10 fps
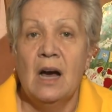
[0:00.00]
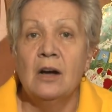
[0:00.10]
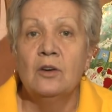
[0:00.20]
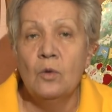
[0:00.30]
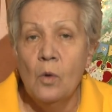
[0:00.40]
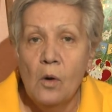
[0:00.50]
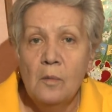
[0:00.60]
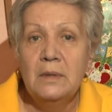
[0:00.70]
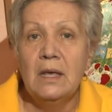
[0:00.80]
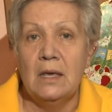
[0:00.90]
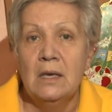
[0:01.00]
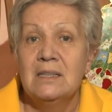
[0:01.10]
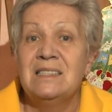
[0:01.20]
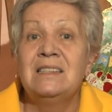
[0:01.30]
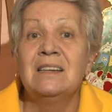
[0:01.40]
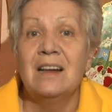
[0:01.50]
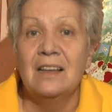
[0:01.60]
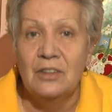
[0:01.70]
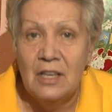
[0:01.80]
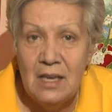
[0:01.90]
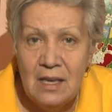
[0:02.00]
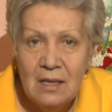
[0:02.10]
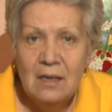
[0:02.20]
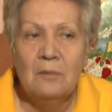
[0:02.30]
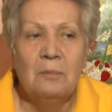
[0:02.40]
огромной страны,